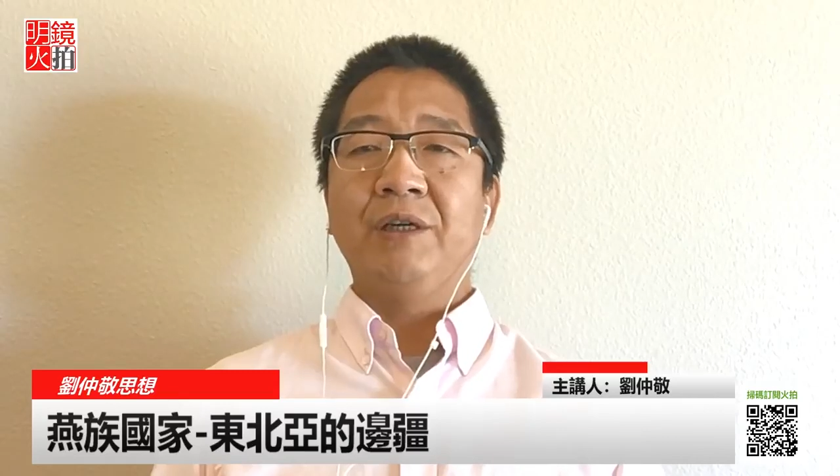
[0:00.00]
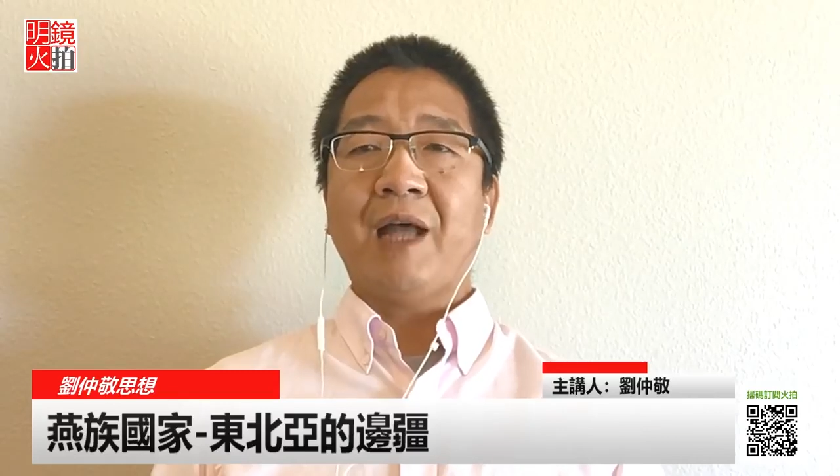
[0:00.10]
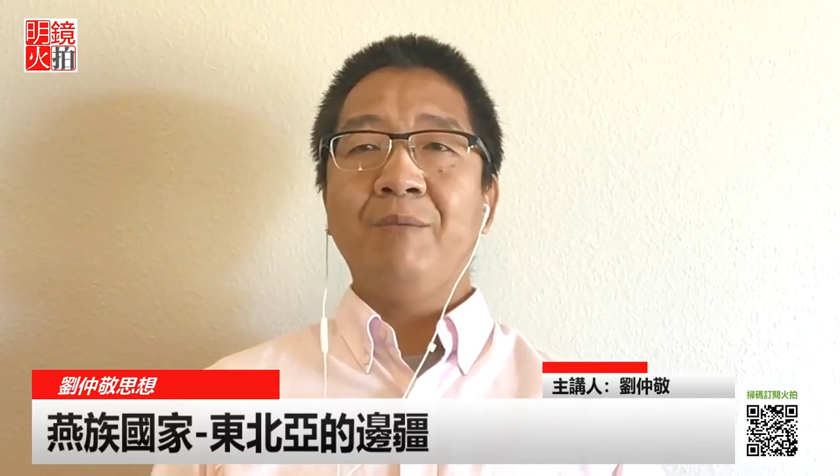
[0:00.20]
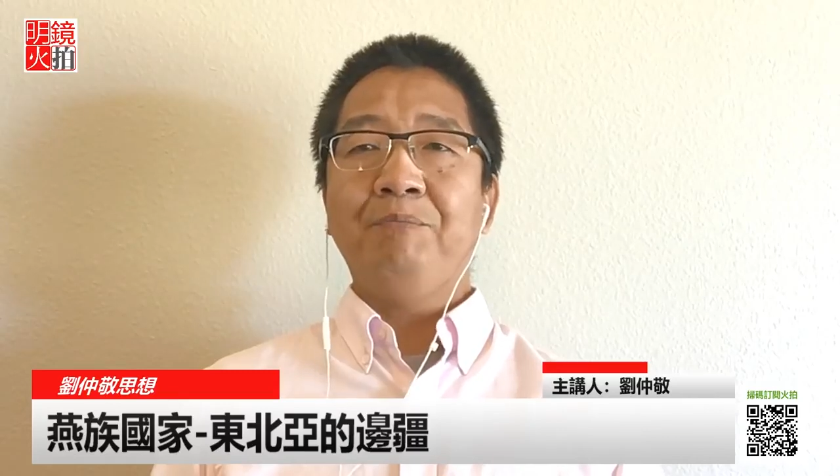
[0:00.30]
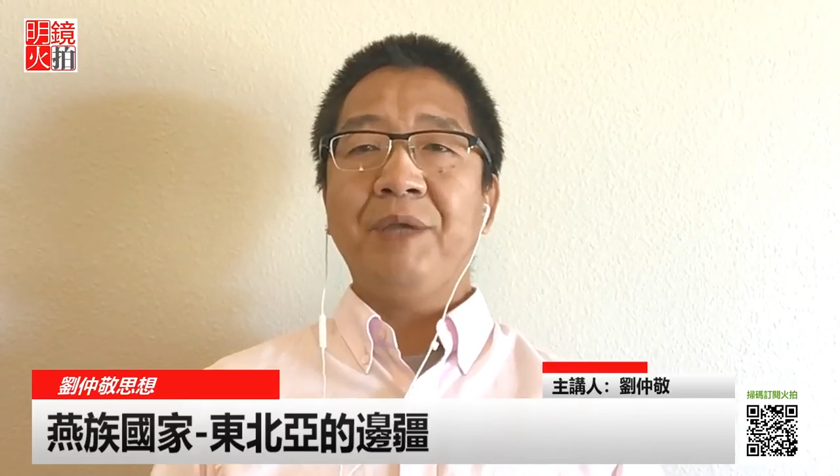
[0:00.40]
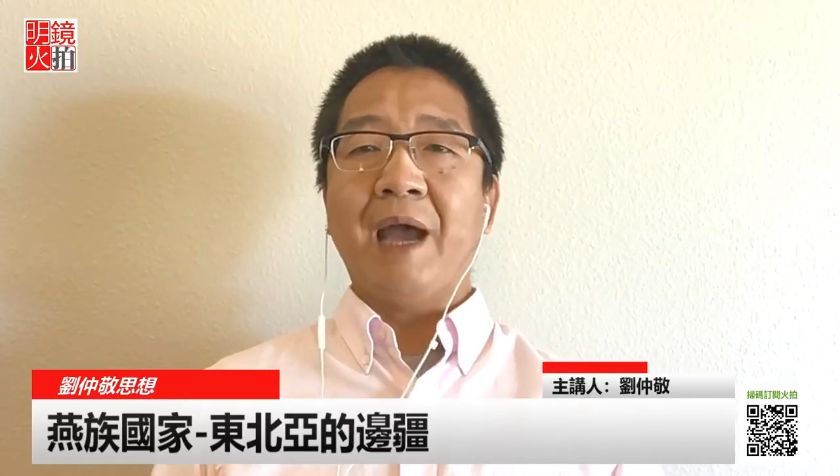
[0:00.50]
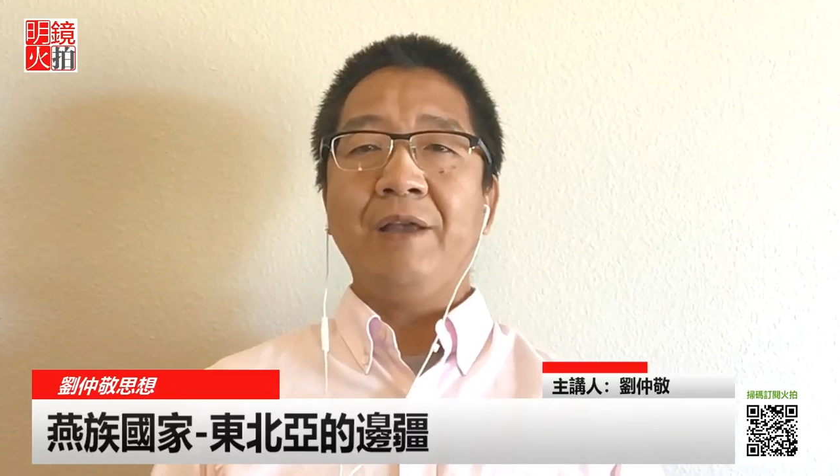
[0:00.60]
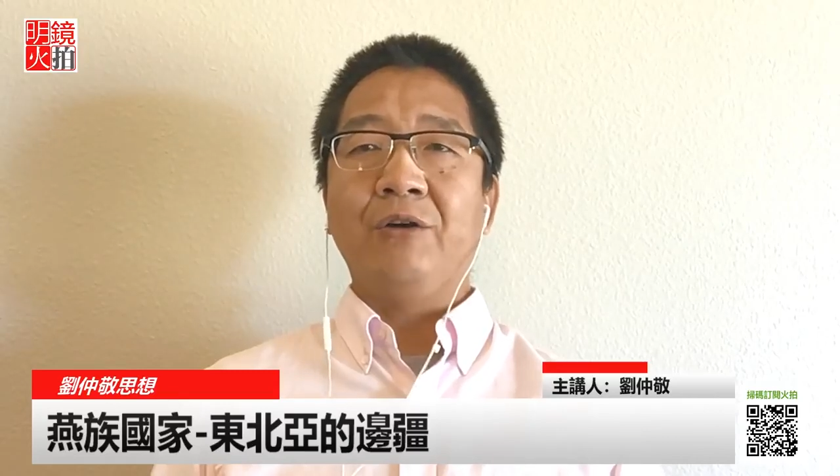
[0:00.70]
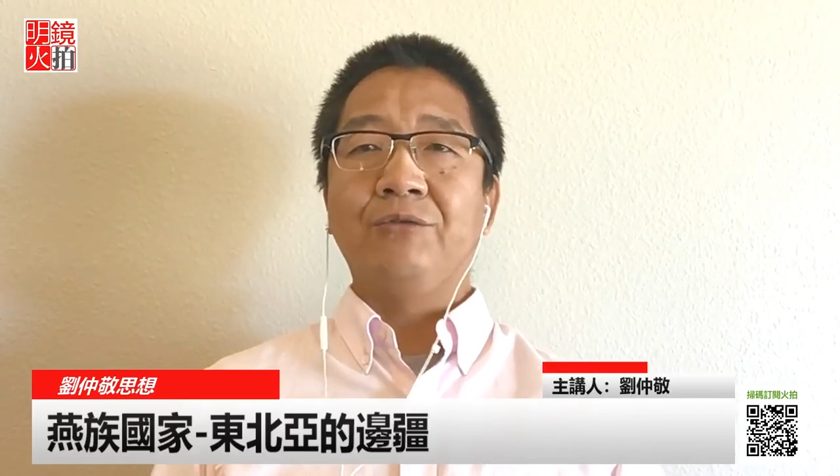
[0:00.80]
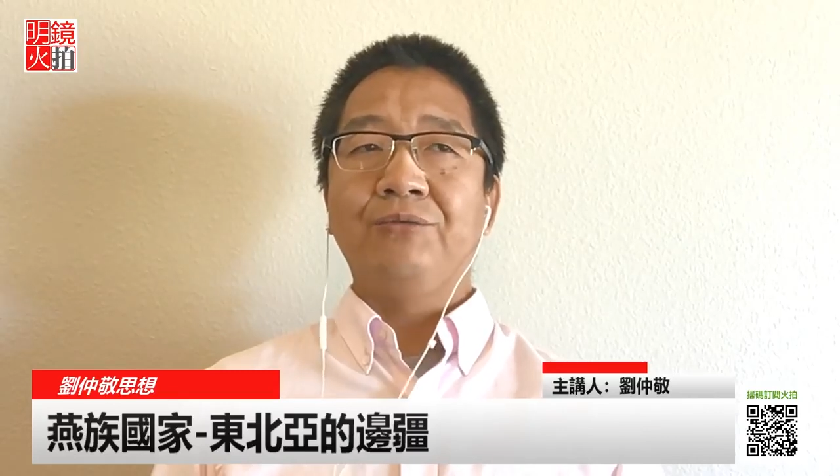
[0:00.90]
他们必然
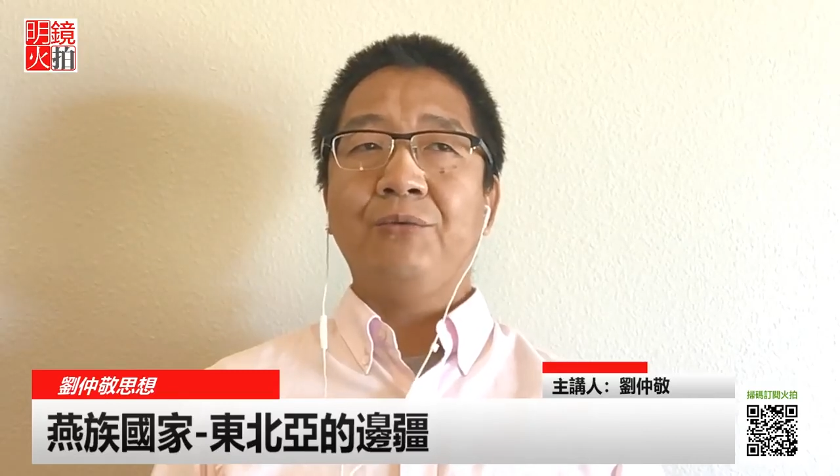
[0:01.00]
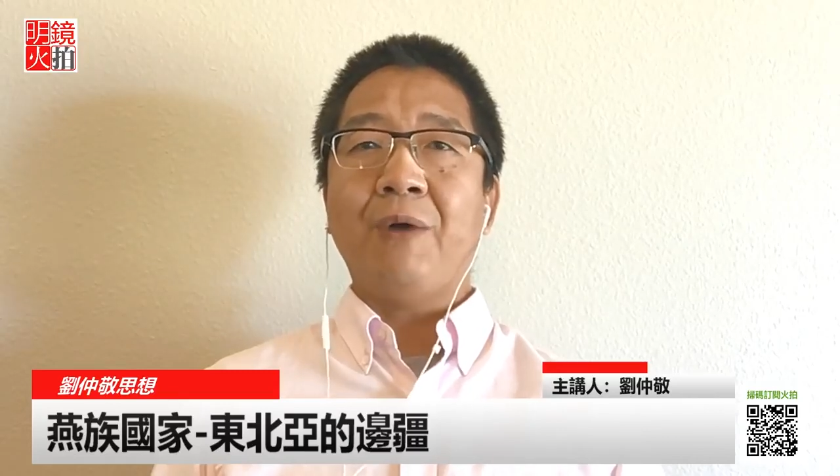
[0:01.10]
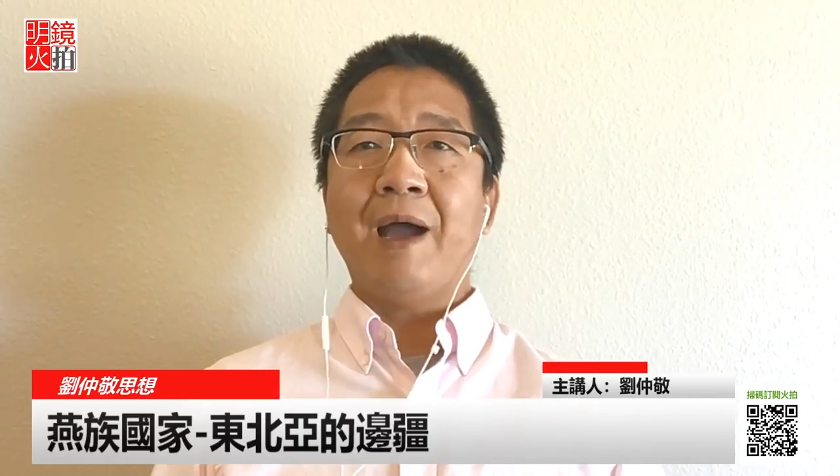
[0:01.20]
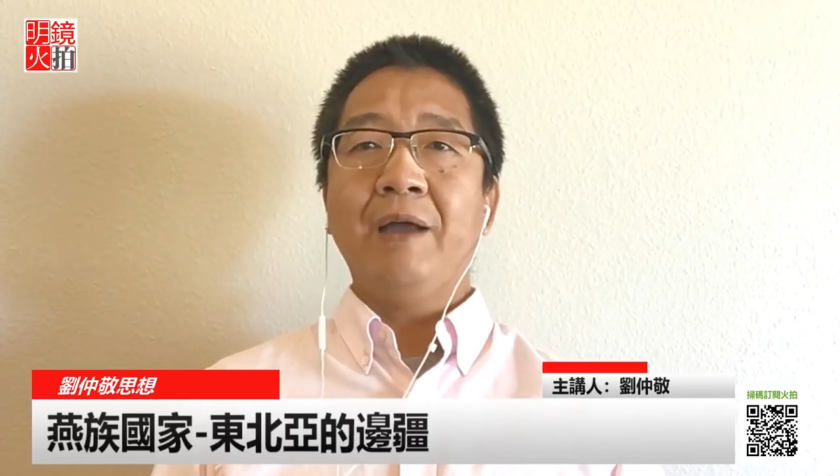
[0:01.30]
要出关